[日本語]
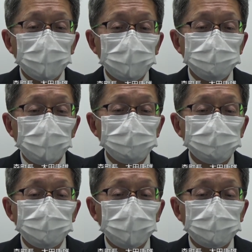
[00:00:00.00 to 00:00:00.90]

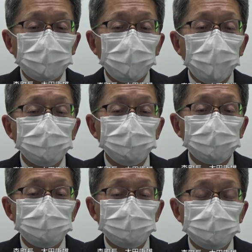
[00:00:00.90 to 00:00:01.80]
テイクアウトや宅配
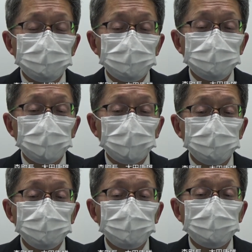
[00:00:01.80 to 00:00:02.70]
を実施して
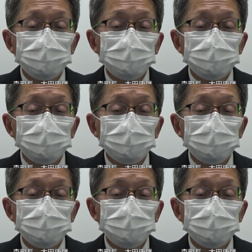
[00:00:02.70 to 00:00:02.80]
いる